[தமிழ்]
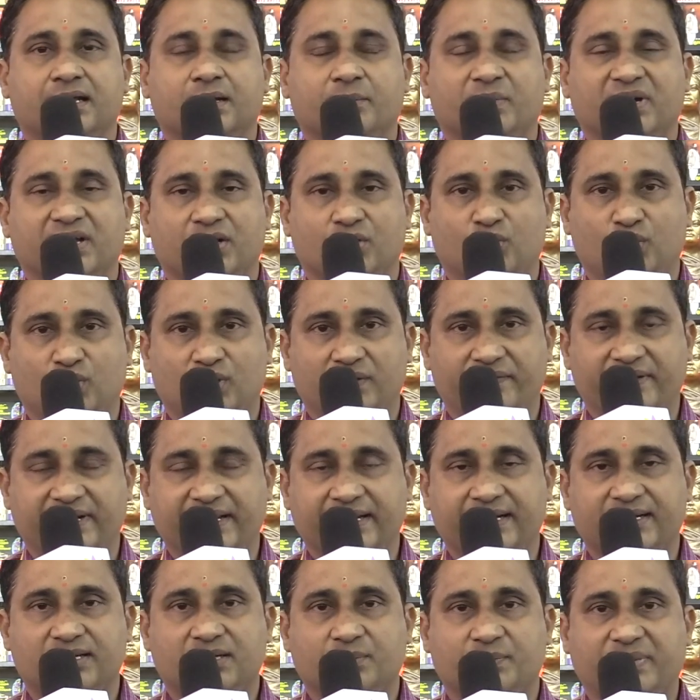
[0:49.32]
நம்ம நூல்
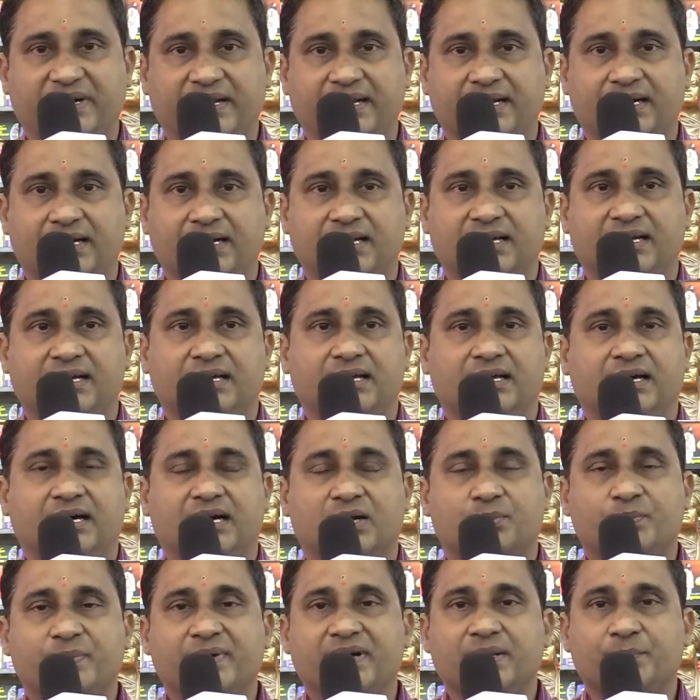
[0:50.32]
வெளியீட்டு பணிகளில்
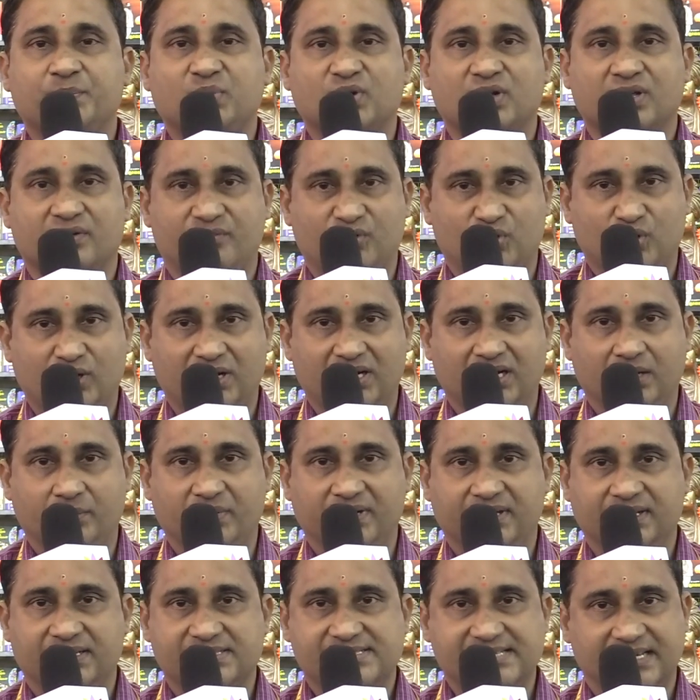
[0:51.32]
அர்ப்பணிப்புணர்வோடு
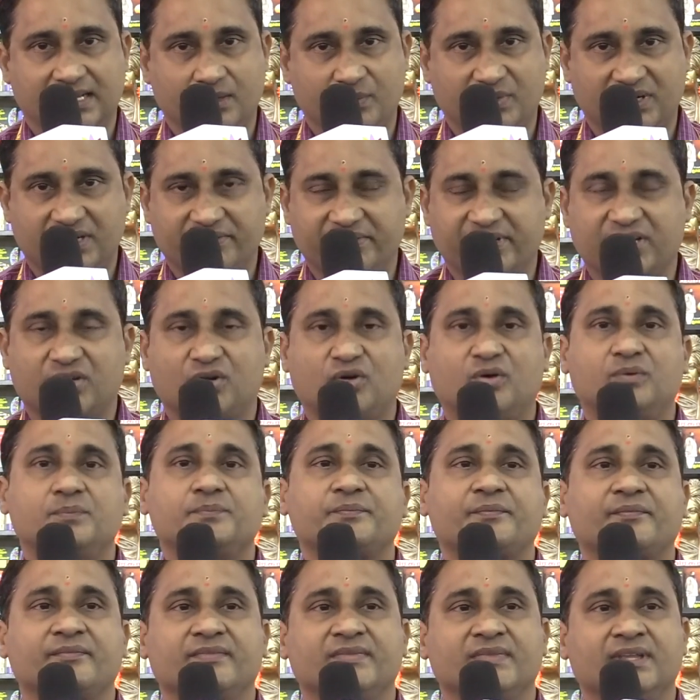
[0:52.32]
நாம் செயல்பட்டு வருகிறோம்
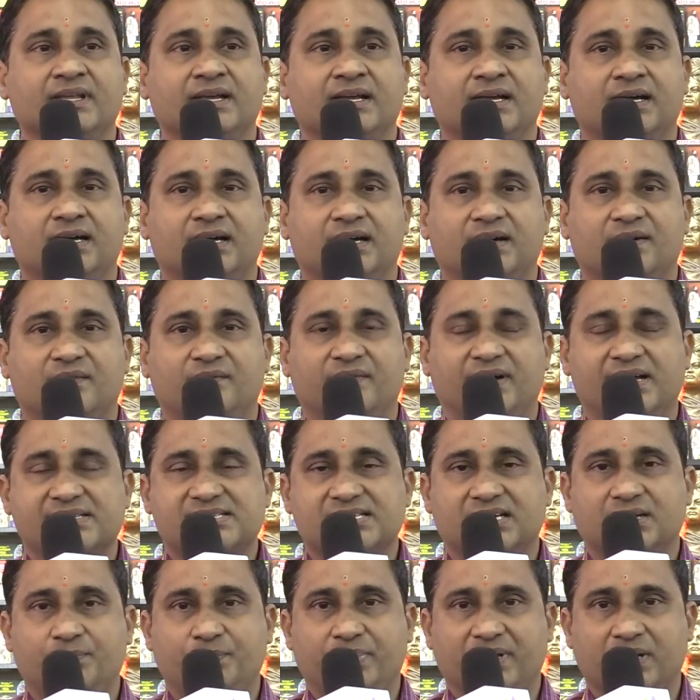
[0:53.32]

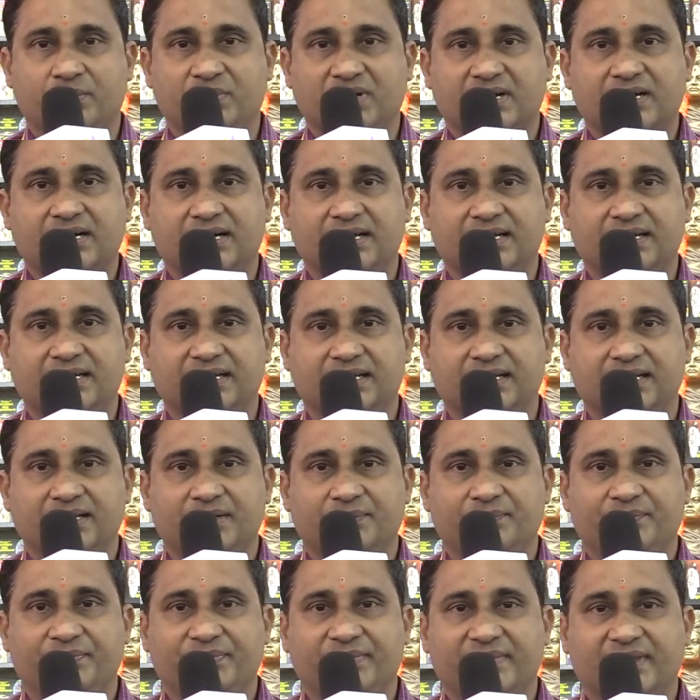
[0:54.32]
வாசக பெருமக்களுக்கு
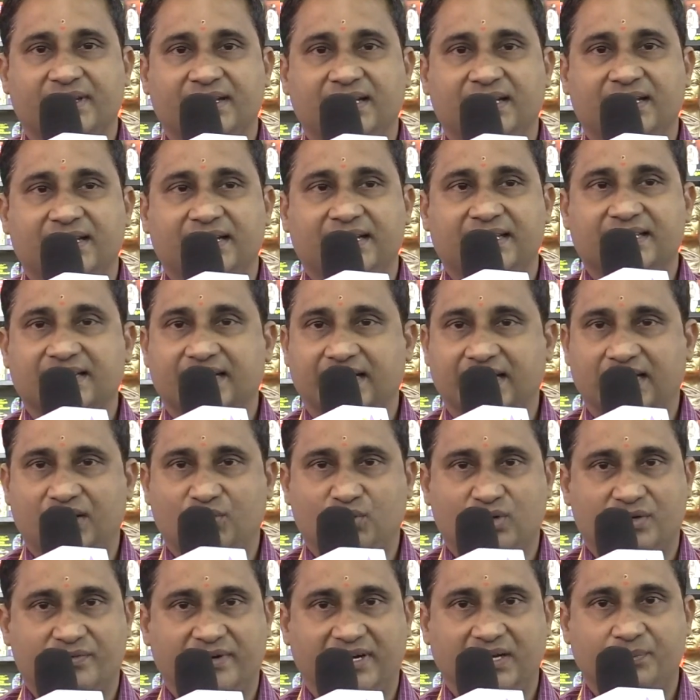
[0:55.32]
இது நல்ல
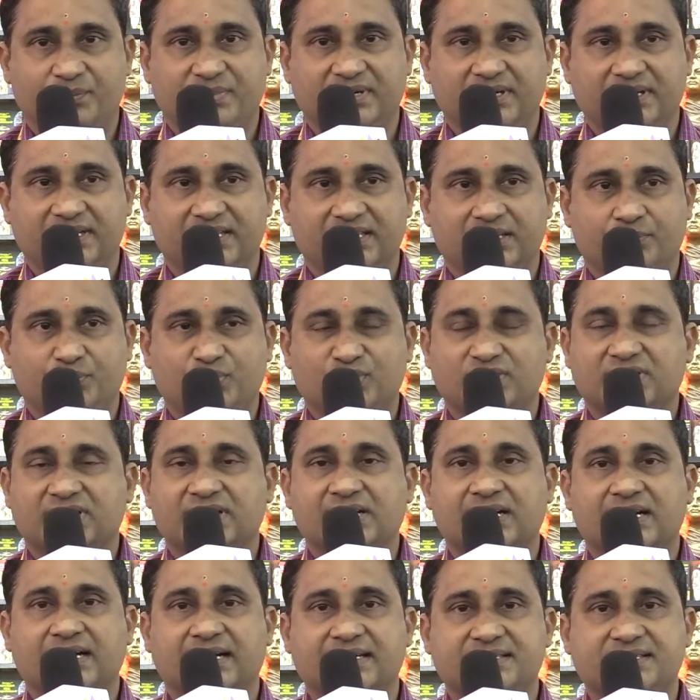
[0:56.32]
ஒரு வாய்ப்பு இந்த
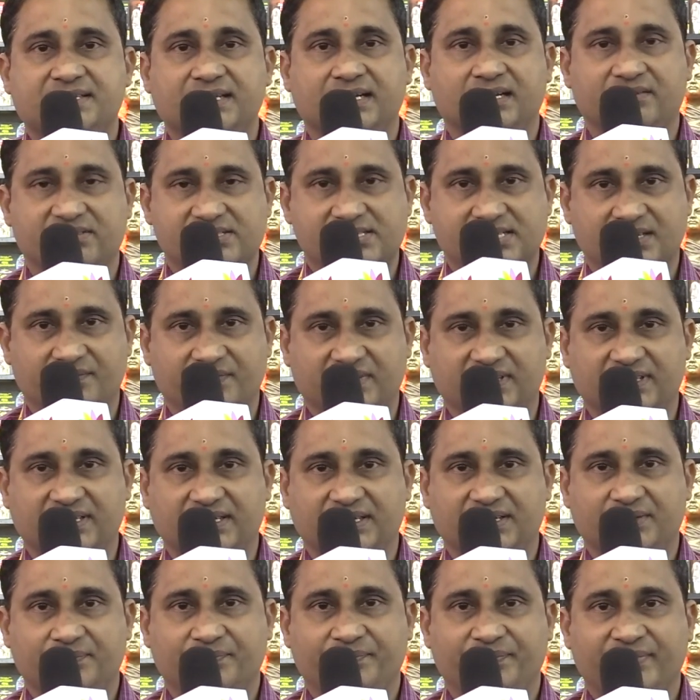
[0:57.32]
புத்தக காட்சியில் அவசியம்
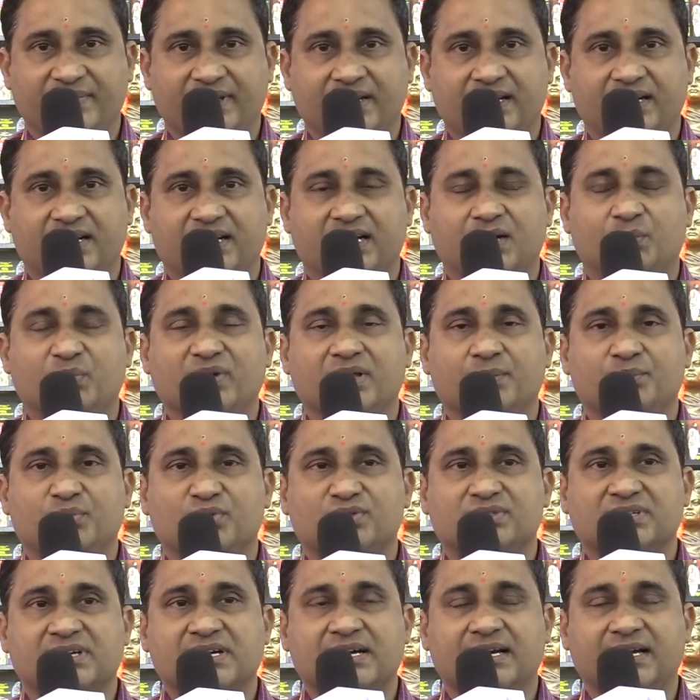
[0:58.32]
வந்து நம்முடைய
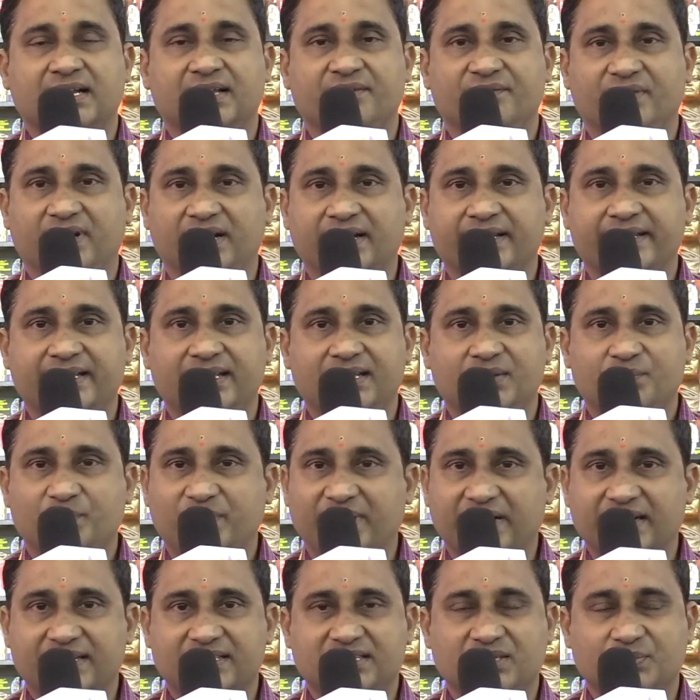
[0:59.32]
புத்தகங்களை வாங்கி
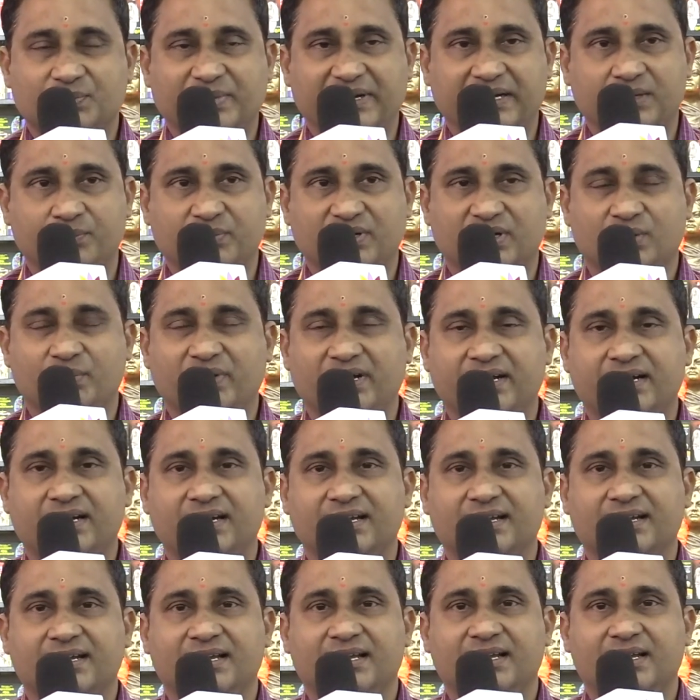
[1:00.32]
படித்து பயன்பெறுமாறு
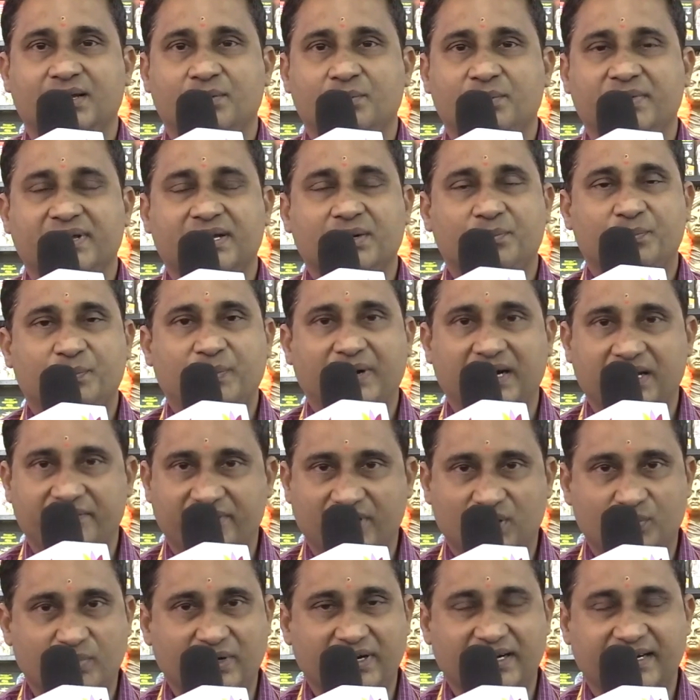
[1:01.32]
மிக
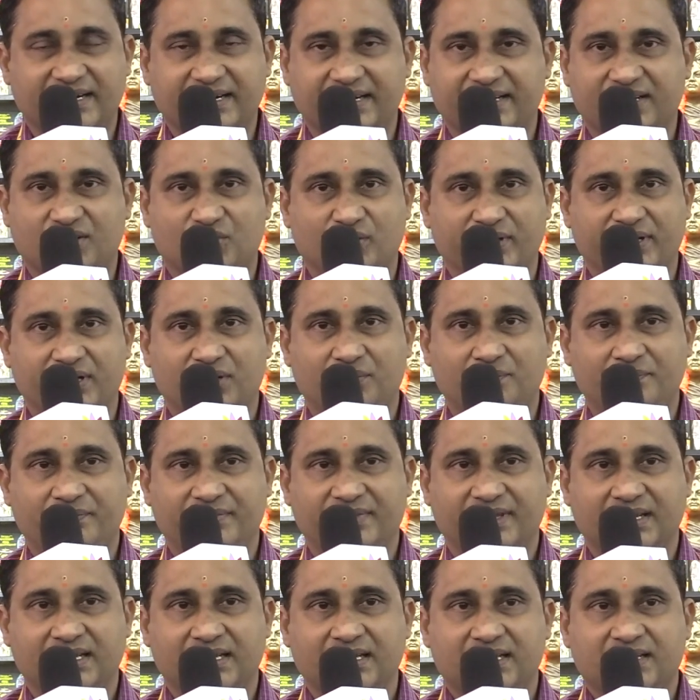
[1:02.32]
பணிவன்புடன் கேட்டுக்கொள்கிறோம்
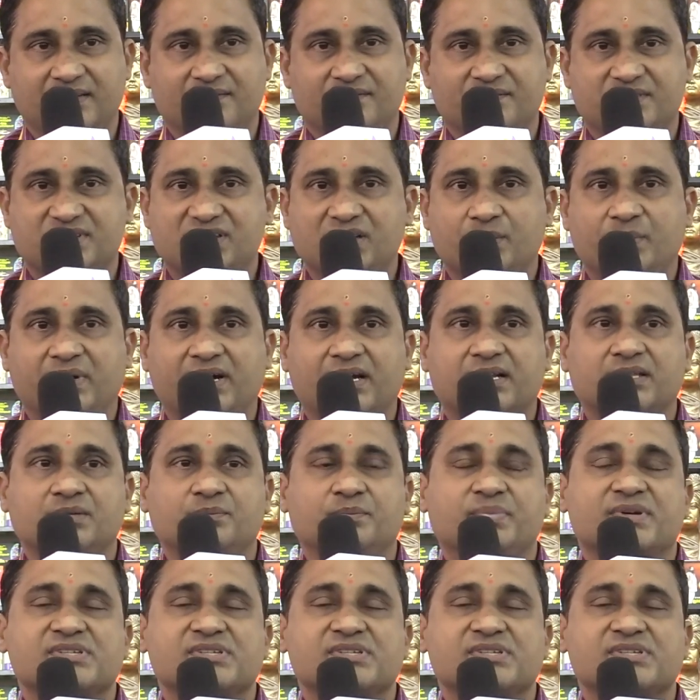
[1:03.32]
விஜயபாரதம்